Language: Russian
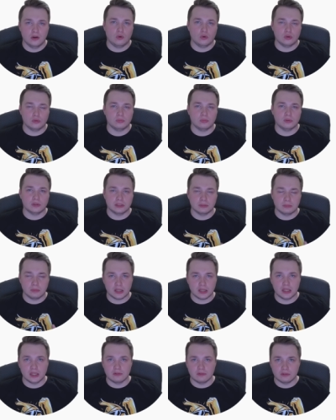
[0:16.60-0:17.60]
Он был
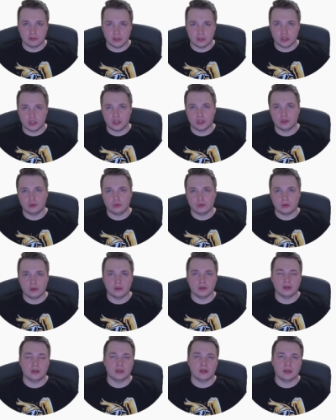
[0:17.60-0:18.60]
заблокирован на
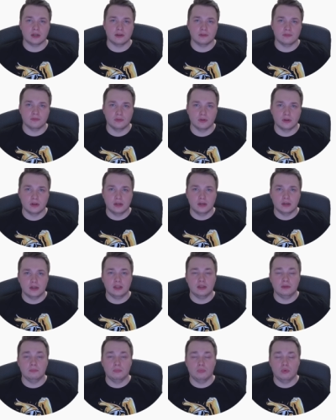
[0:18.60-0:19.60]
территории РФ
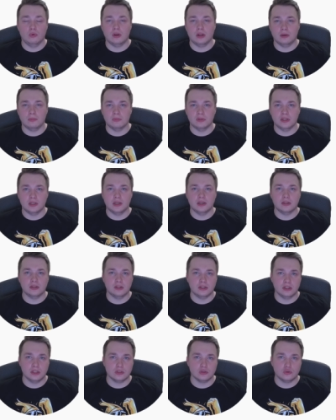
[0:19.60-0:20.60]
и более мне
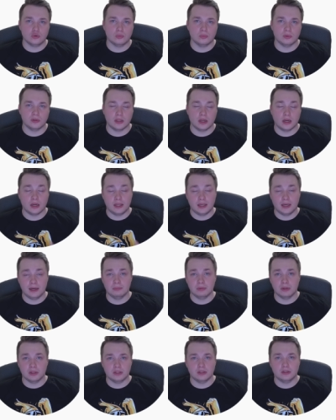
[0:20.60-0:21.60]
недоступен, а я
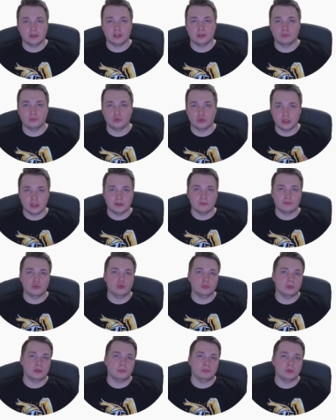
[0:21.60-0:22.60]
платил к нему
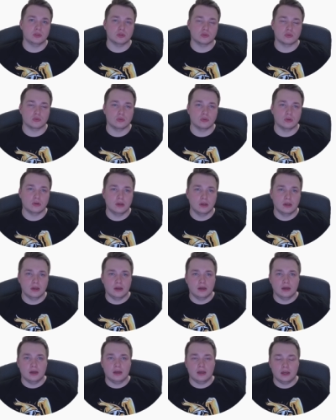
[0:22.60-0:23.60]
годовую подписку.
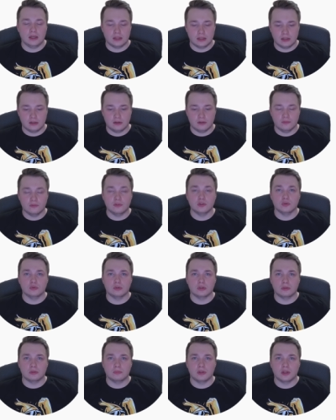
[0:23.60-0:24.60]
Это
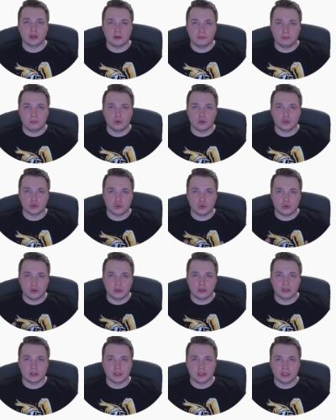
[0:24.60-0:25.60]
вынудило меня к поиску
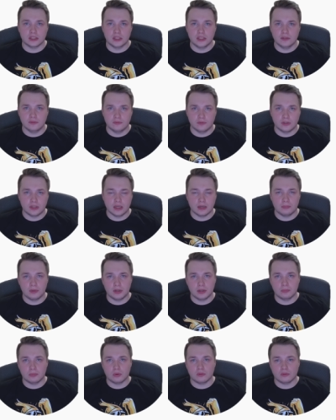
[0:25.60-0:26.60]
альтернатив, я
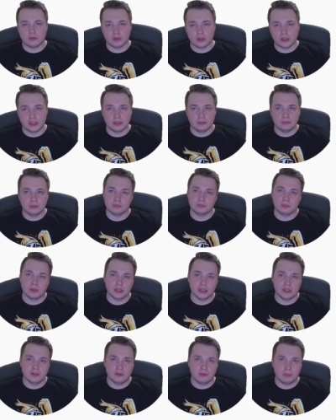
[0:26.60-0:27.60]
перепробовал какие-то
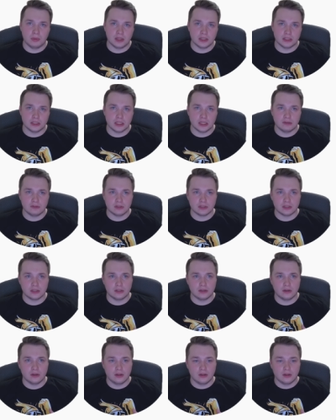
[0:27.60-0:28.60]
бесплатные
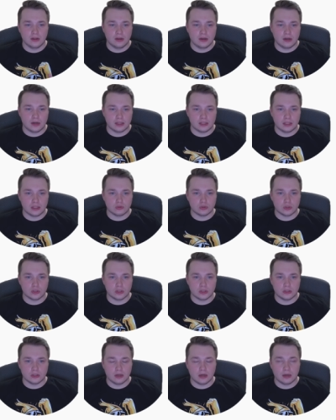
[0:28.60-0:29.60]
VPN-сервисы, хотел
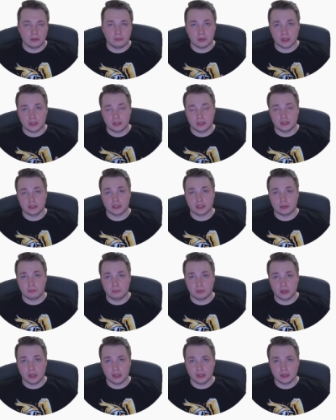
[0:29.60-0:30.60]
уже обратиться к
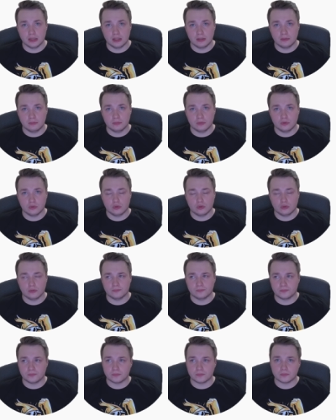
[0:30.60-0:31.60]
платным,
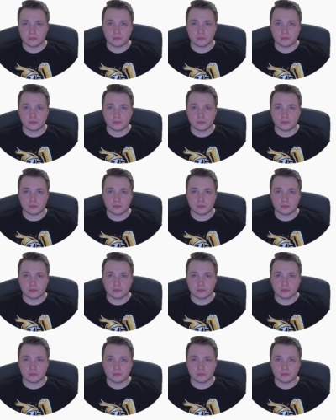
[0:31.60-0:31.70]
но